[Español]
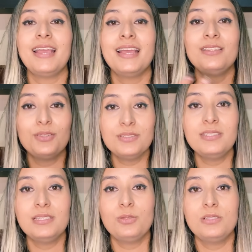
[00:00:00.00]

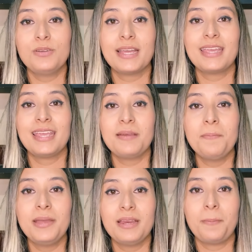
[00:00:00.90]
Entonces eso es lo que
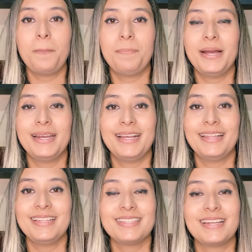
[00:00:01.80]
quieren ver para
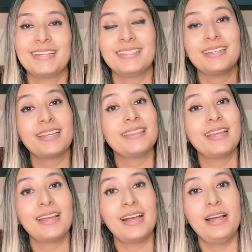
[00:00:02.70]
descartar que
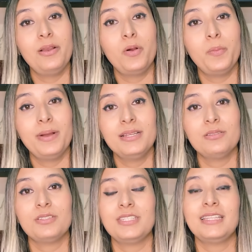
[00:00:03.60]
tenga algo más
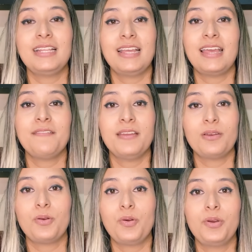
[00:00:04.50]
o si tiene que
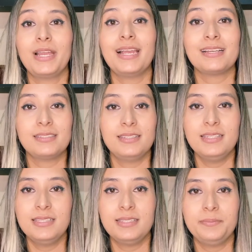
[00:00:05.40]
ver con el
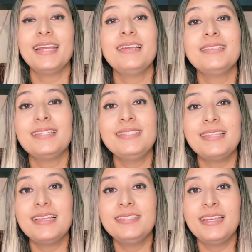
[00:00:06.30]
accidente. En esta
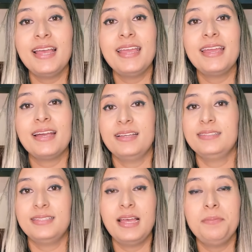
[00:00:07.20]
instancia, en
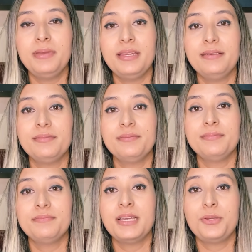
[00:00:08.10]
Kaisame,
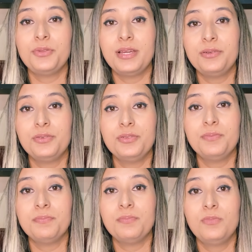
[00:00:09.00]
me
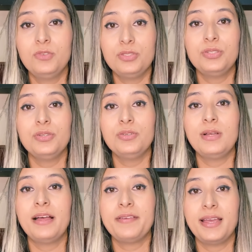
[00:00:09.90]
ayudaron mucho.
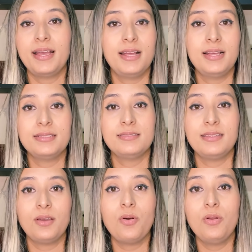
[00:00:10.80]
Había
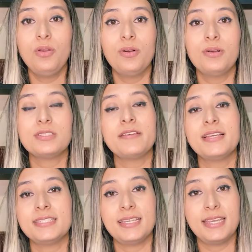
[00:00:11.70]
psicólogos,
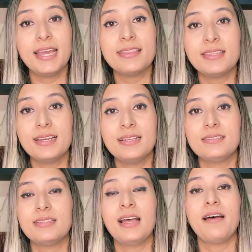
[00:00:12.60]
había
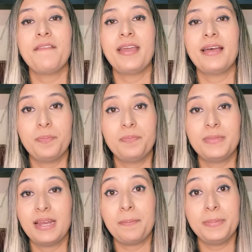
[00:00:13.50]
psiquiatras, había
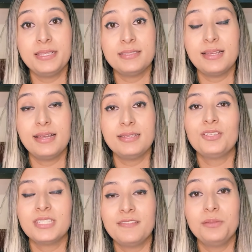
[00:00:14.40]
terapistas.
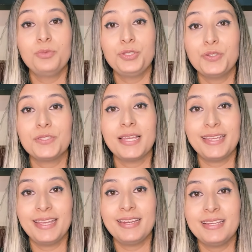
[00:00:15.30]
Nos daban muchos
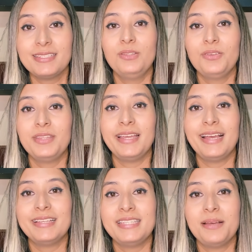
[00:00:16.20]
talleres donde
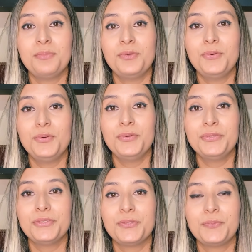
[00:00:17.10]

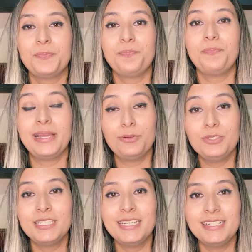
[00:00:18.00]
hacíamos
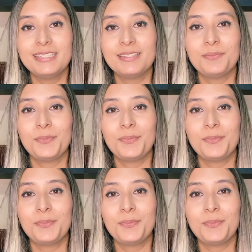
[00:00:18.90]
peluches.